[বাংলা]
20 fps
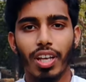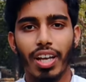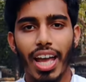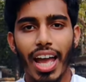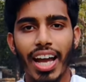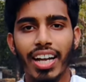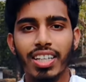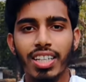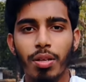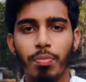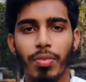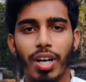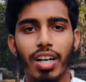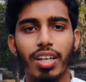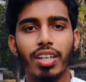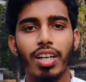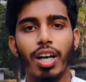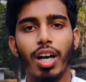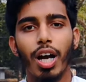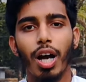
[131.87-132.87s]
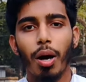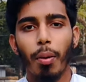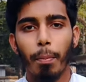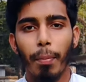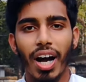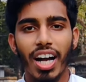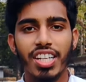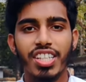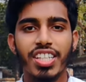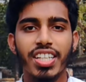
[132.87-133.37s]
এক নাম্বার
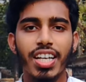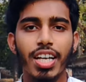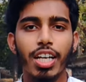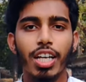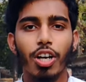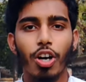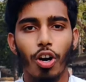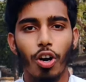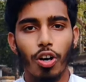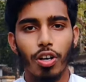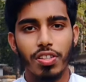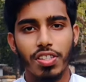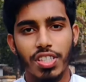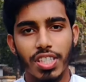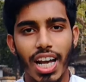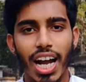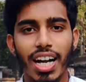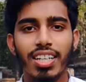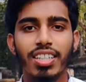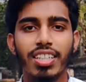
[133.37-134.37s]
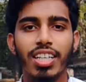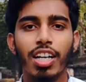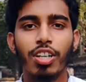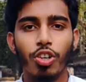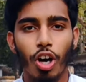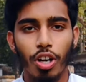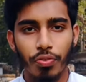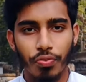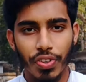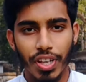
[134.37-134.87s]
মাসে চারটা
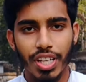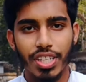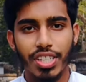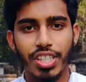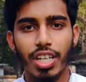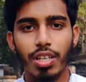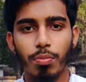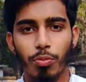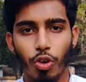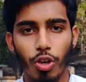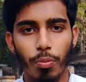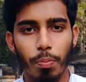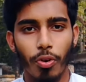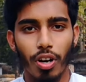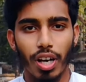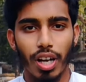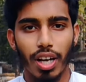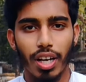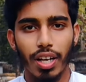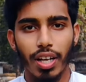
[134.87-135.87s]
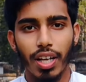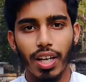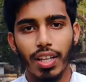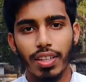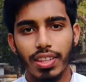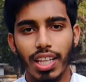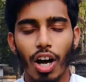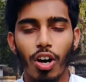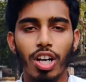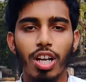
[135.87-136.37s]
নন ফিকশান বই পড়া
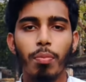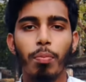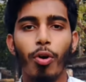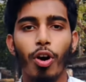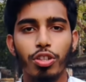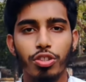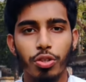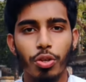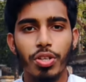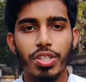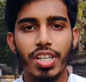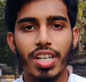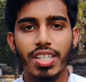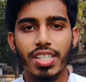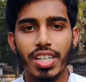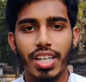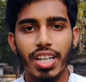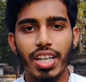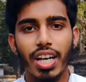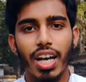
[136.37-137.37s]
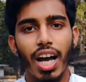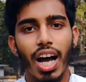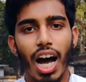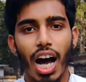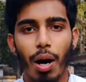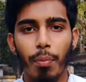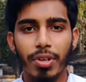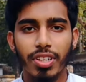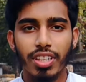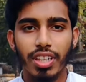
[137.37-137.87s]
তাহলে বছর শেষে
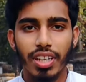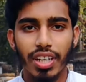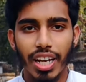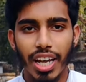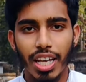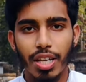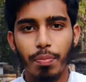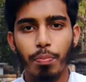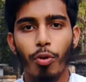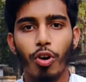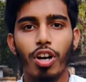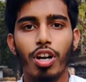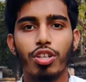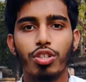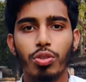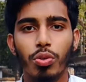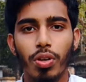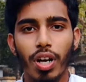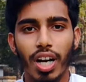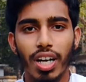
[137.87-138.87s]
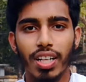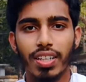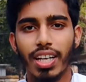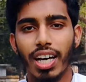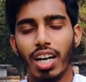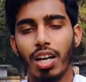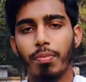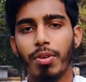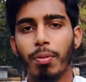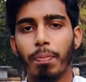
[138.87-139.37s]
আমাদের এই পড়ার সংখ্যাটা
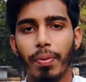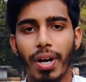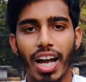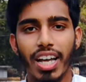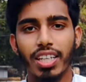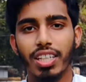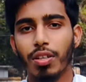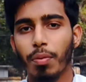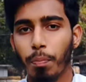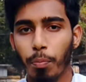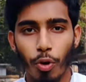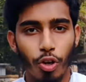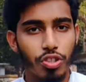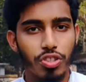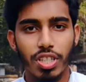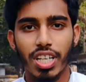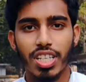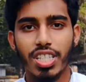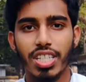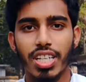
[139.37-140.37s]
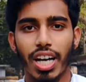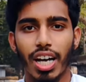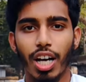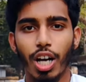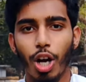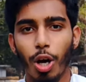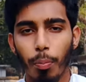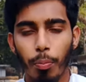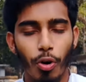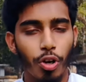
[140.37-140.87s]
দাঁড়াবে প্রায় পঞ্চাশটা
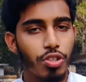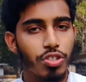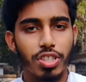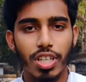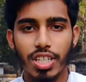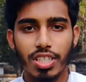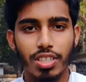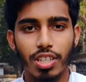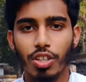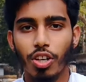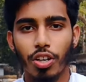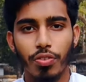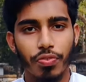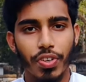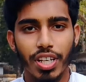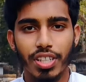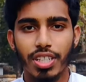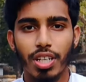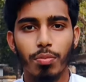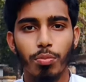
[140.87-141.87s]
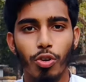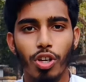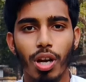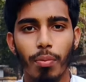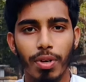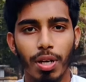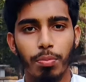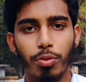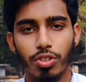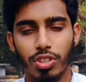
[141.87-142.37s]
পঞ্চাশটা নন ফিকশান বই
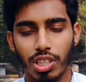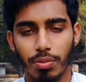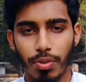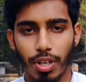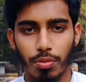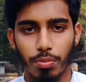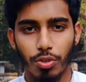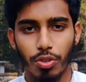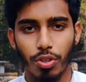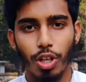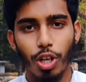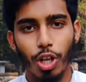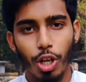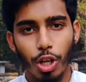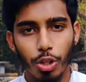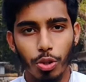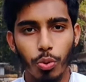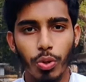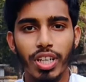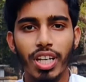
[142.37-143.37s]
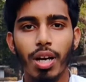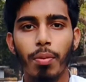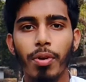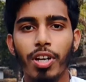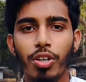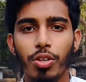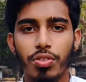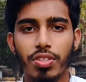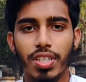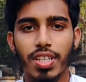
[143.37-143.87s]
আমরা পড়তে পারবো দুই নাম্বার
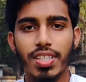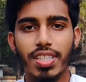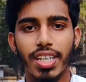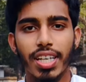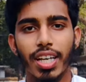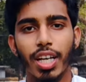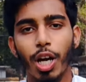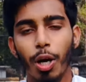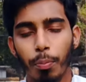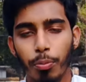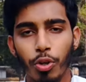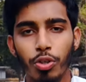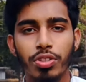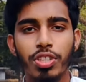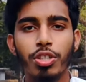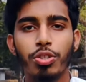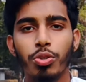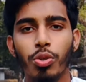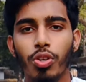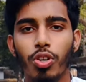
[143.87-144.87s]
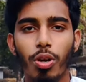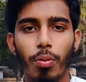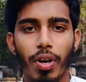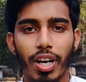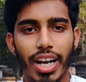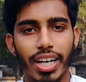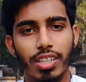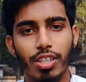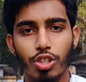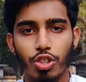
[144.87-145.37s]
হচ্ছে যে প্রতি শুক্রবার
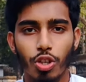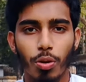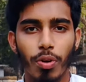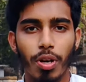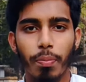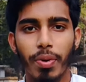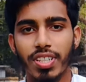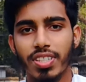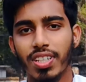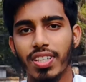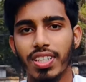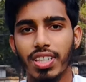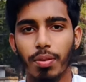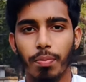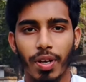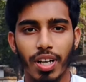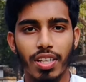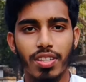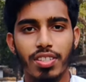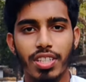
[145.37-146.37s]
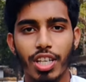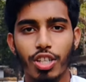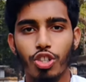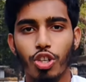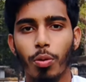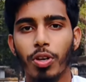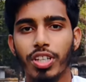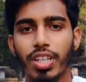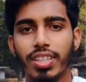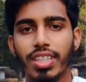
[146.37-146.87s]
একটা সময় বেছে নিতে পারেন যে
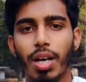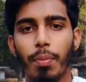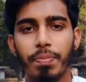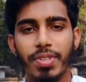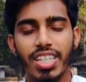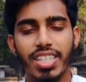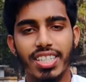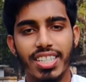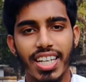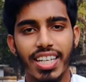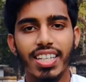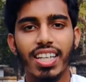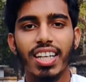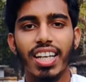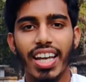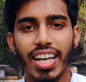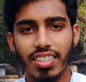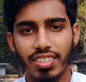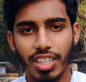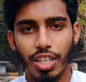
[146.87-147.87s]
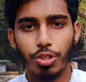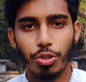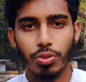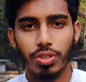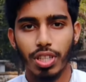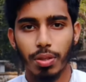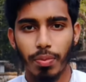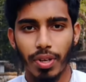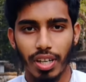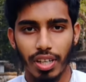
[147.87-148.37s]
সময়টাতে আপনি টেডে লেকচার শুনতে
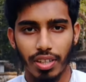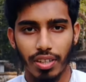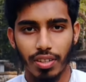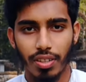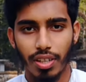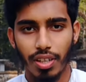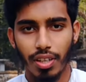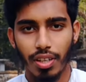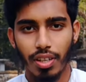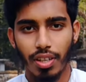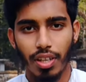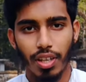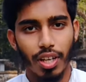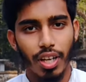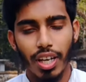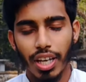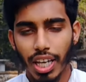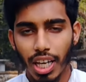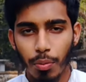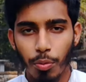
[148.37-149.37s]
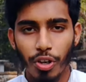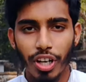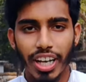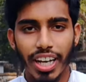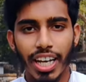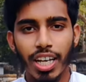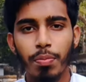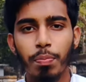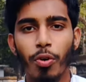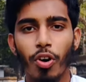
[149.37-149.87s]
পারেন এবং
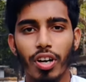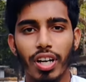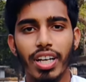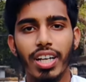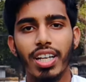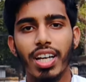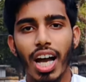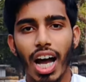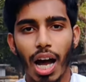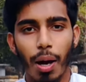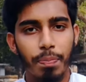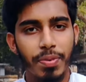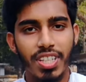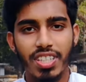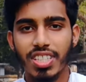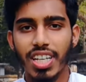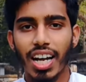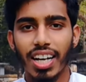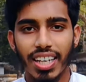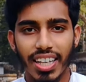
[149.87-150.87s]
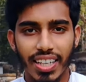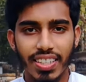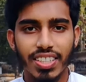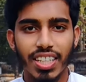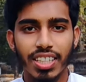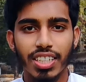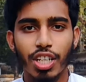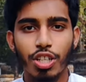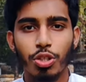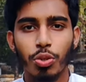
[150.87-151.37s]
এরপরে আপনি যা
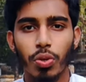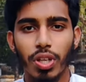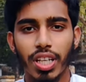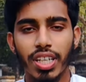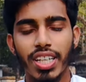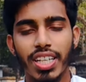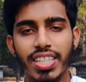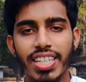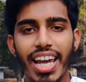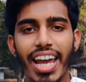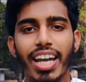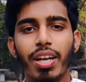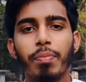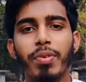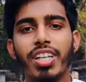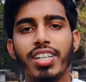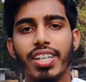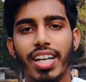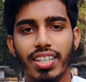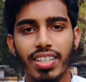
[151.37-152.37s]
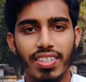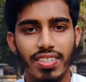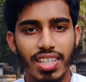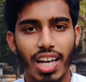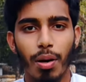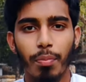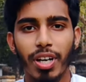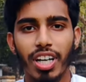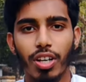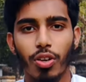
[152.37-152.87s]
লেকচারটা শুনলেন এটা এক মিনিটে একটা
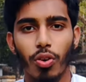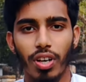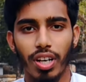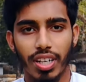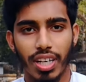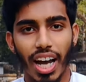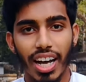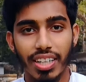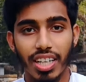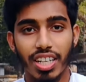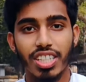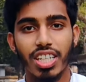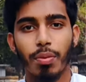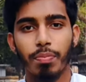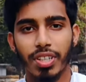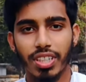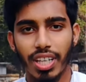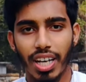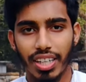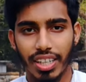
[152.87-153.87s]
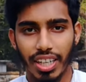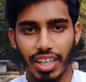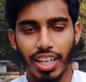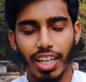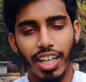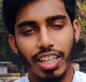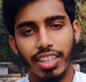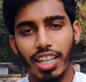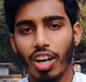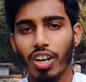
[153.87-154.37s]
সামারি করলেন আয়নার সামনে দাঁড়িয়ে
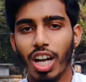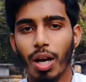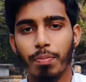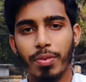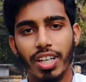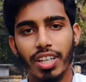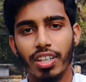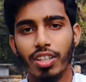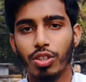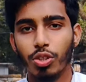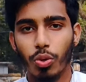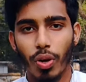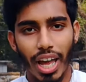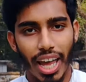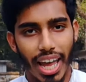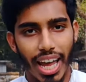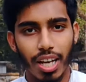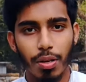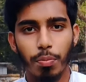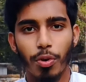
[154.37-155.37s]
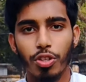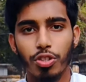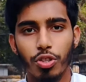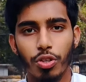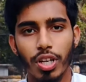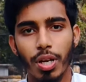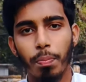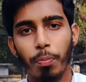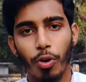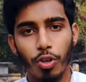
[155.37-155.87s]
তাহলে আপনার কিন্তু এক বছরে
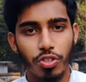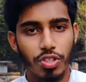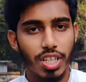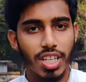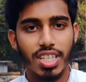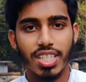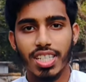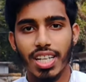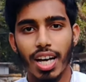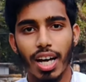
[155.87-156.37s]
পঞ্চাশটা